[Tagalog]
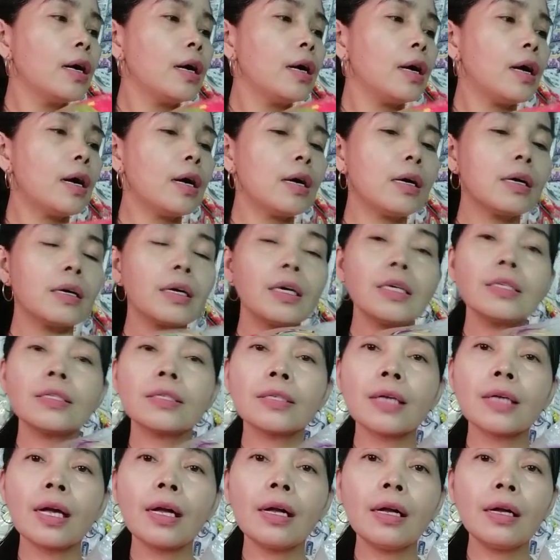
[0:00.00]
ang um,
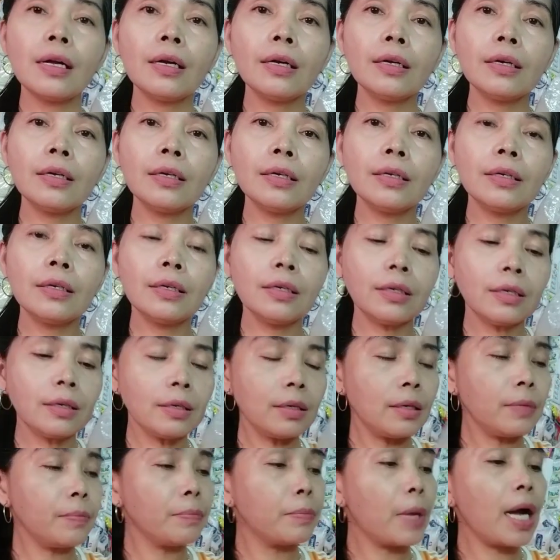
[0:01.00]
isang
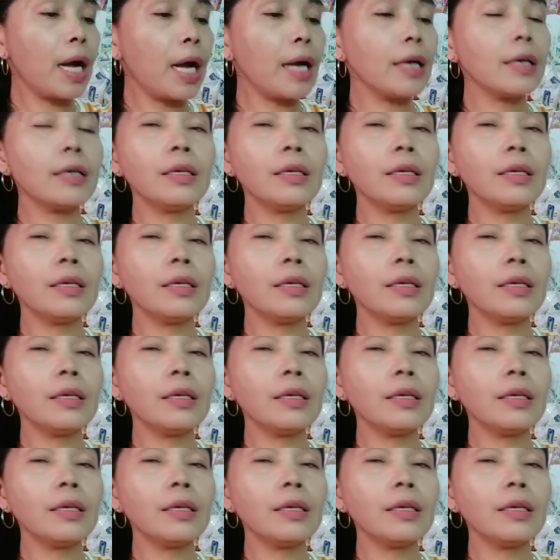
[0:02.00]
bag